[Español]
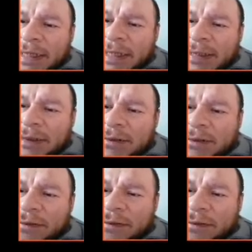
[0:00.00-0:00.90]

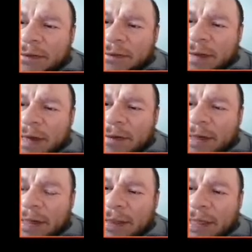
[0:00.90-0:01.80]
Listo.
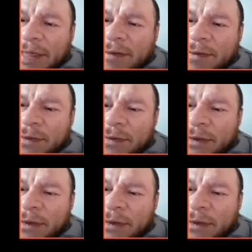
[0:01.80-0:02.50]
Ahora que tenemos